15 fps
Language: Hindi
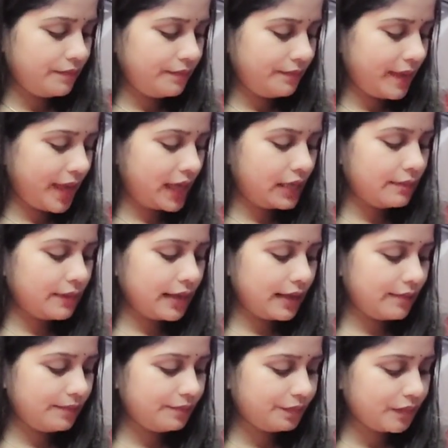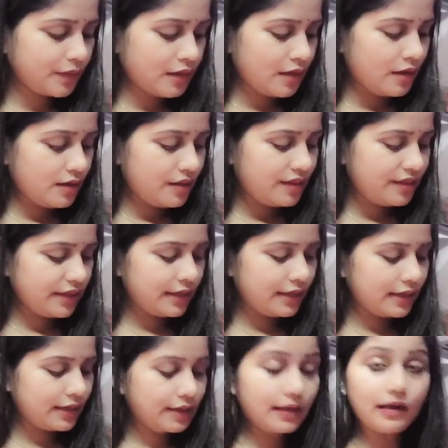पहले मैं
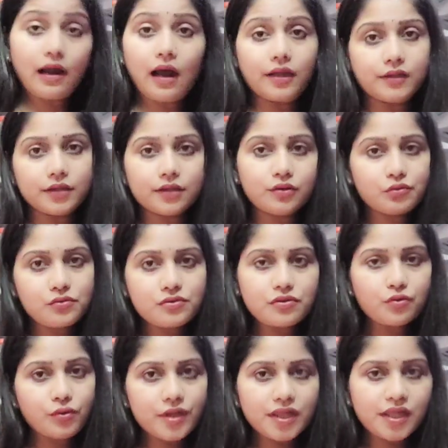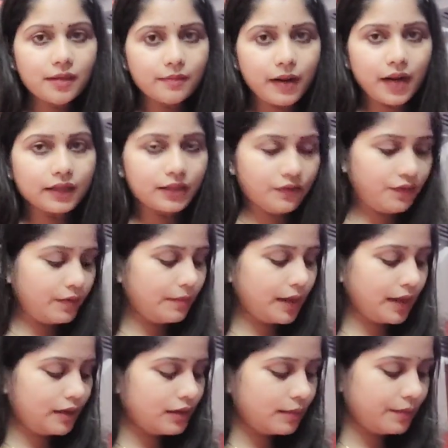सेरेलक खिला देती हूँ उसको इसके बाद ही फिर
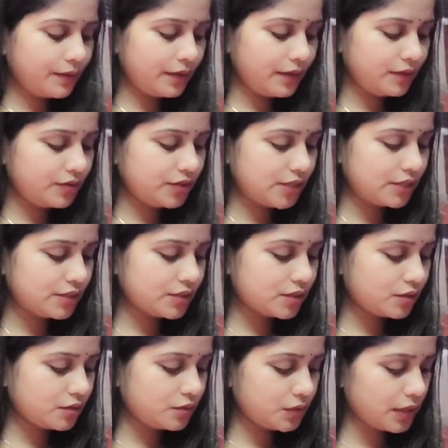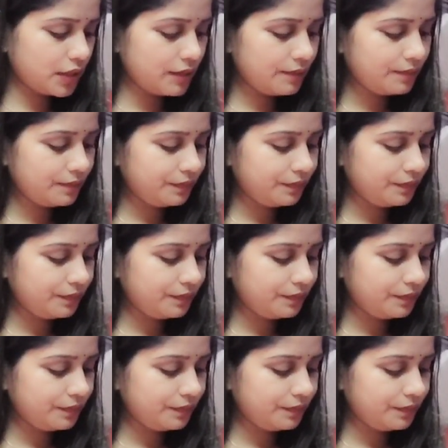मैं कपड़े चेंज करूँगी